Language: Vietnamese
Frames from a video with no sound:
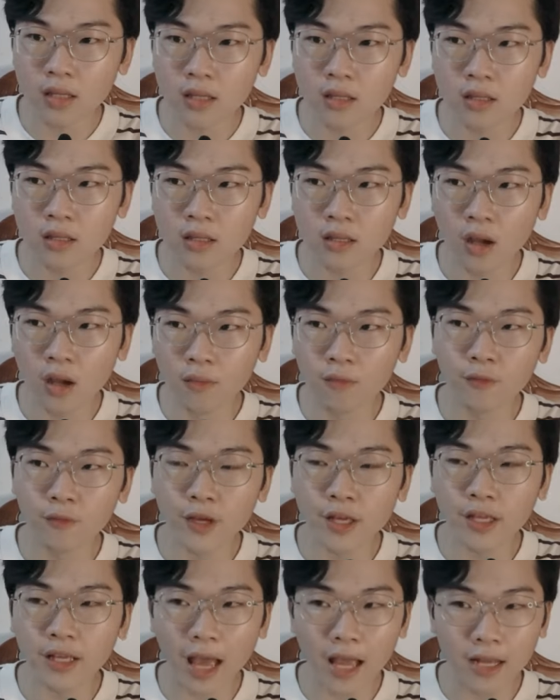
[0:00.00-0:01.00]
nhân
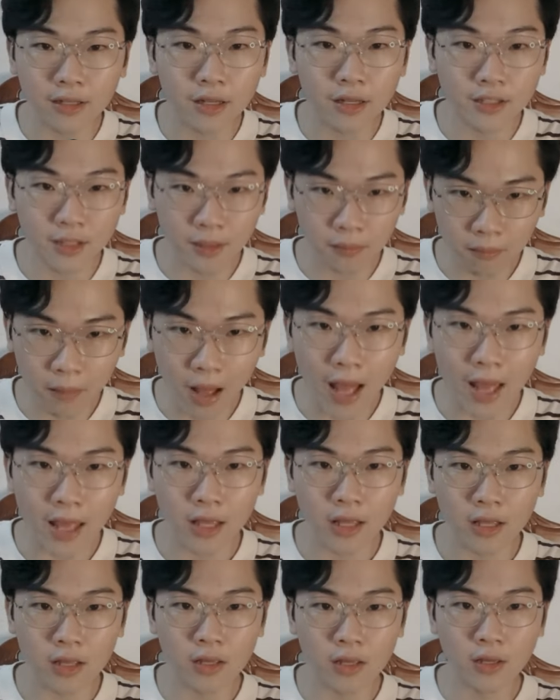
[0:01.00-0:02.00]
viên an ninh sân
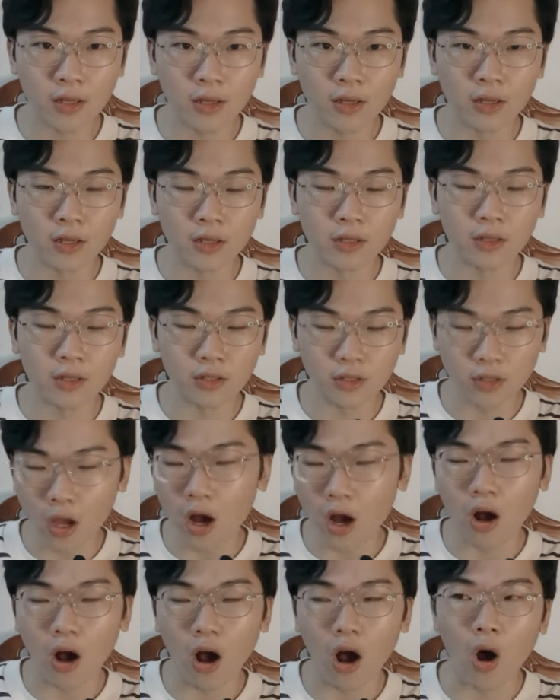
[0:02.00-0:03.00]
bay,
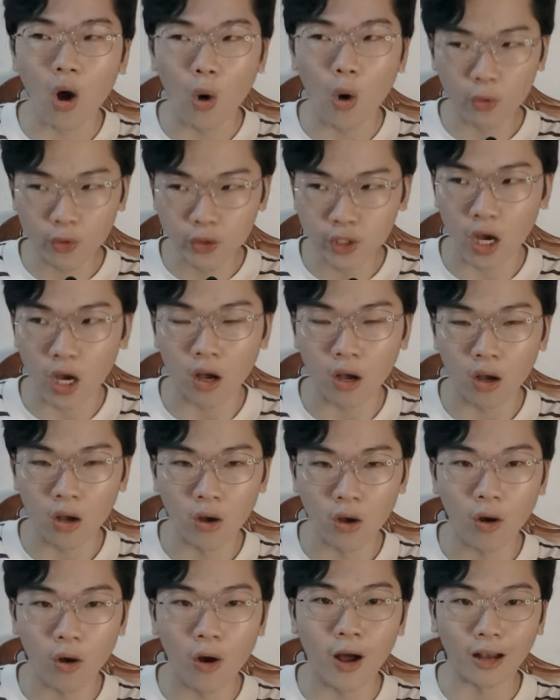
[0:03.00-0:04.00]
nhờ họ hỗ trợ
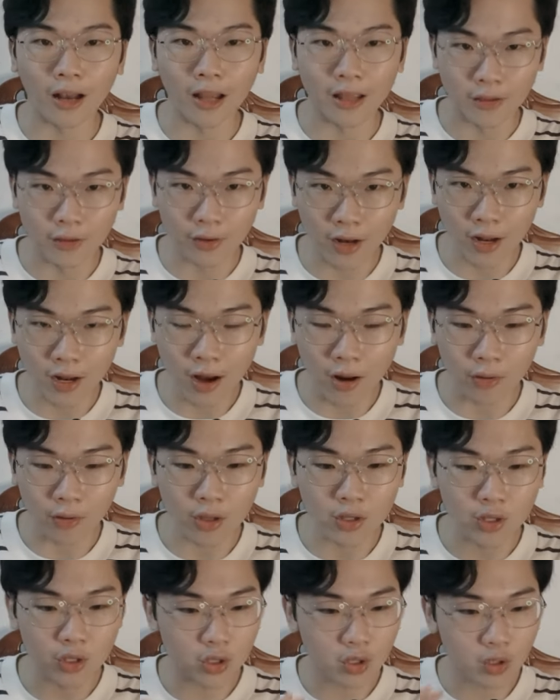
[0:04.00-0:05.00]
hoặc là như thế nào
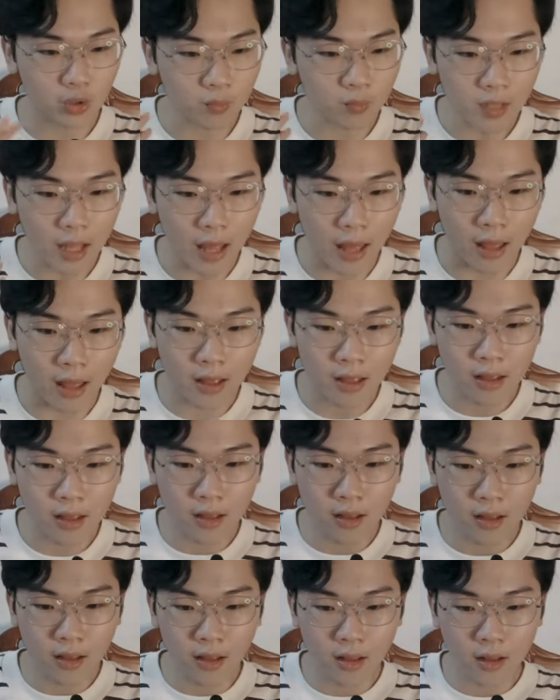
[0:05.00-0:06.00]
đó, chứ chúng ta
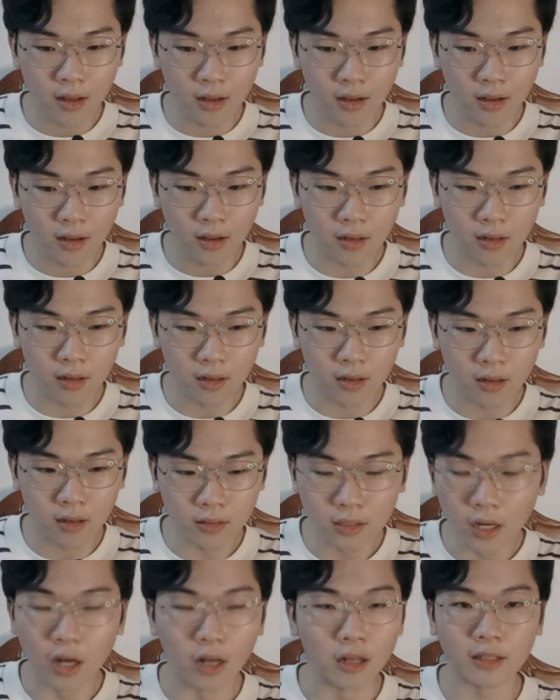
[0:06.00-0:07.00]

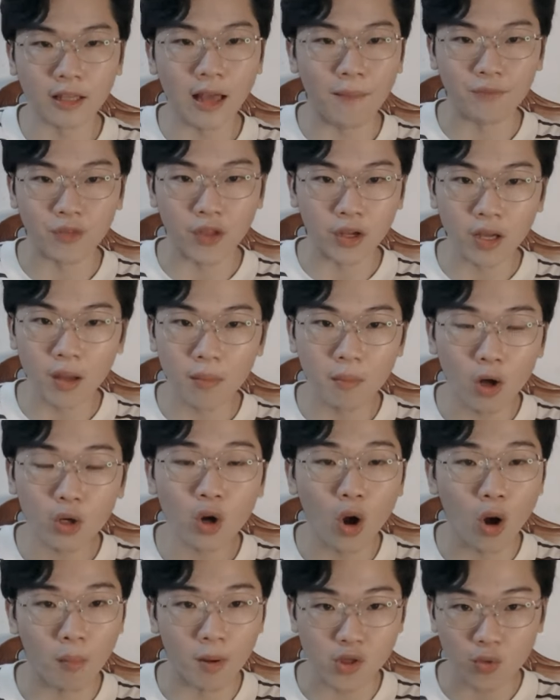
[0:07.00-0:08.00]
đừng cầm những cái
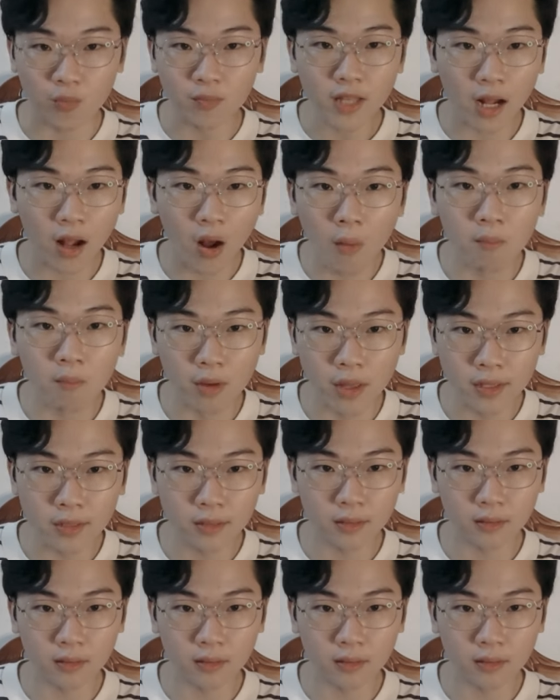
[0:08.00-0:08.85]
món đồ mà chúng ta không biết